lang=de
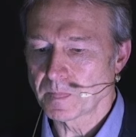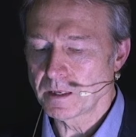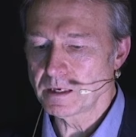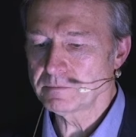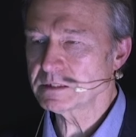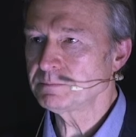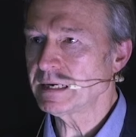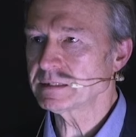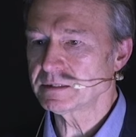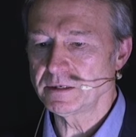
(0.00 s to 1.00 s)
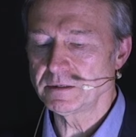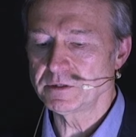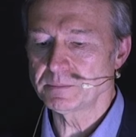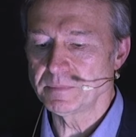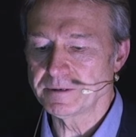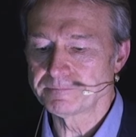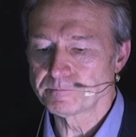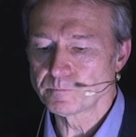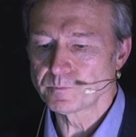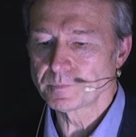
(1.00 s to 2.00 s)
Irgendwas passt hier nicht mehr.
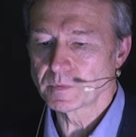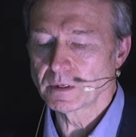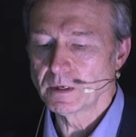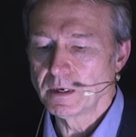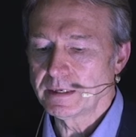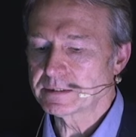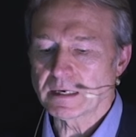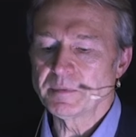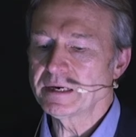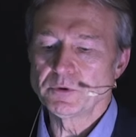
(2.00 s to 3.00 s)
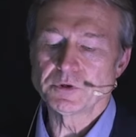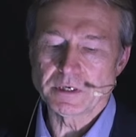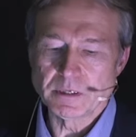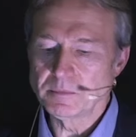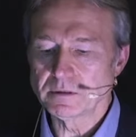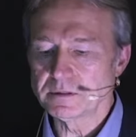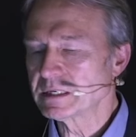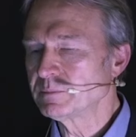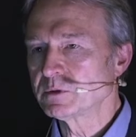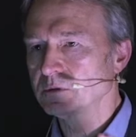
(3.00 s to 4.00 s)
Jetzt kann man natürlich immer, es
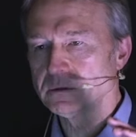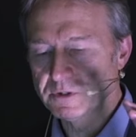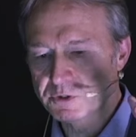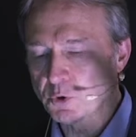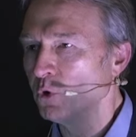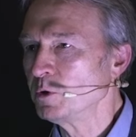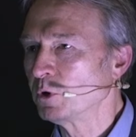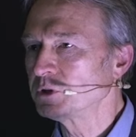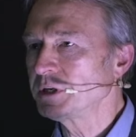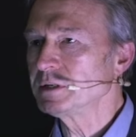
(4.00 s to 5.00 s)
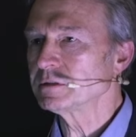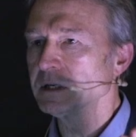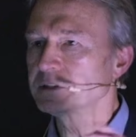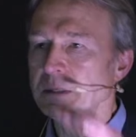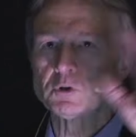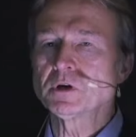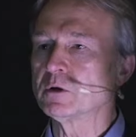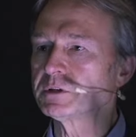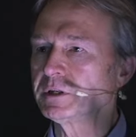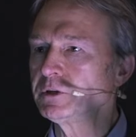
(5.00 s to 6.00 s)
gibt so die Zoo-Hypothese. Es gibt schon
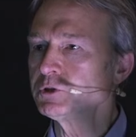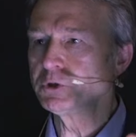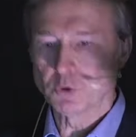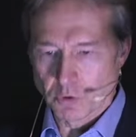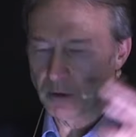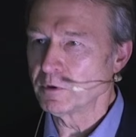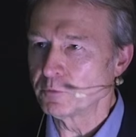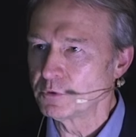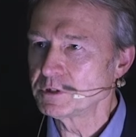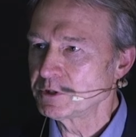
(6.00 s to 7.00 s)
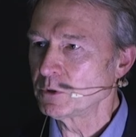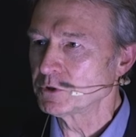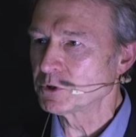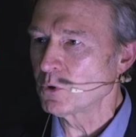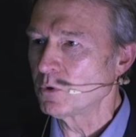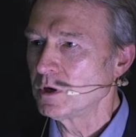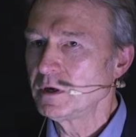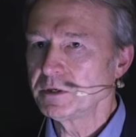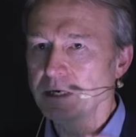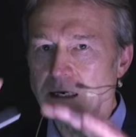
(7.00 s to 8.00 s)
Außerirdische, die gucken aber auf uns wie so ein Zoo.
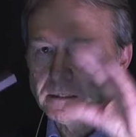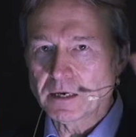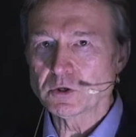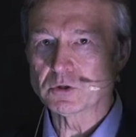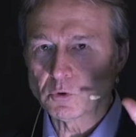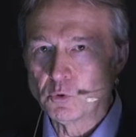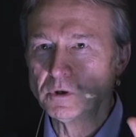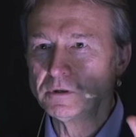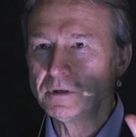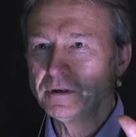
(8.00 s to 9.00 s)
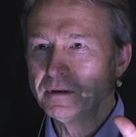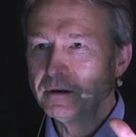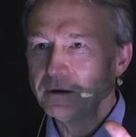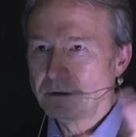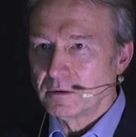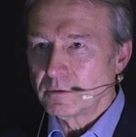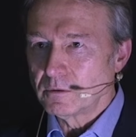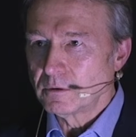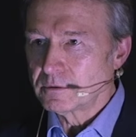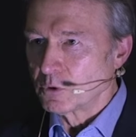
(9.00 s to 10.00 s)
Die halten alle Ruhe
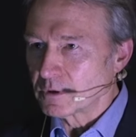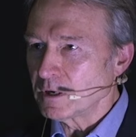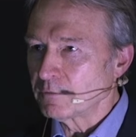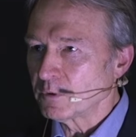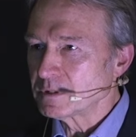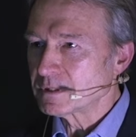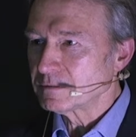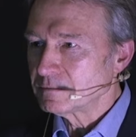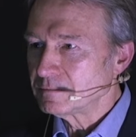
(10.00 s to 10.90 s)
und gucken auf uns.